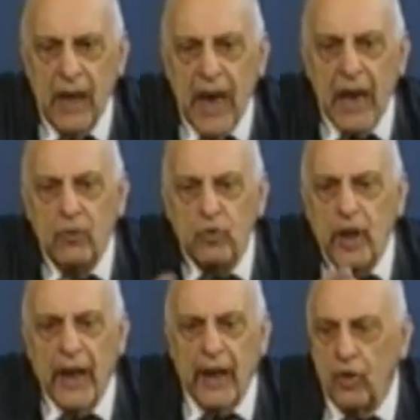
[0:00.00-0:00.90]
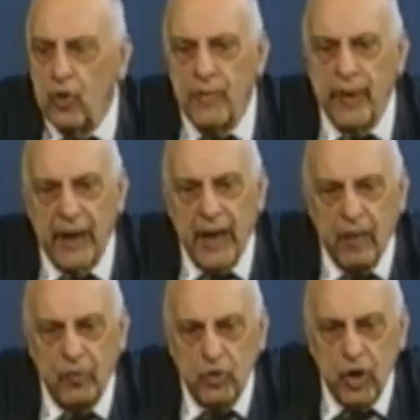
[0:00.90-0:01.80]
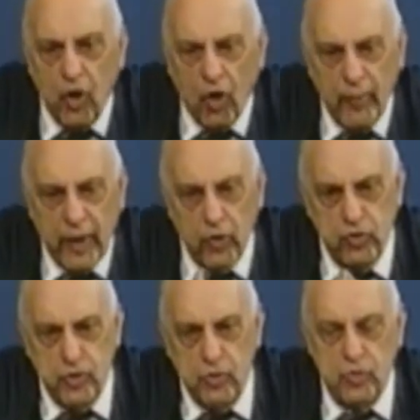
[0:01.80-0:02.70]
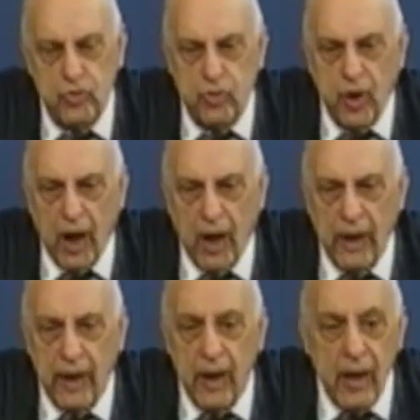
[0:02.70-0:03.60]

È inutile che noi parliamo di norme costituzionali.